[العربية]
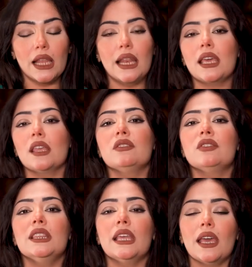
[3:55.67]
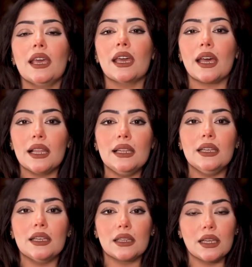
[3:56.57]
لكن في النهايه قال
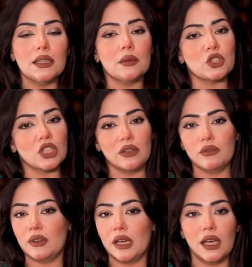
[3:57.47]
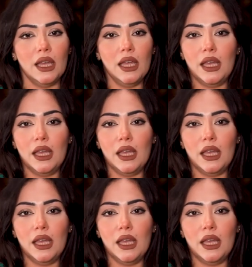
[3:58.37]
لي ان احنا مش هينفع آه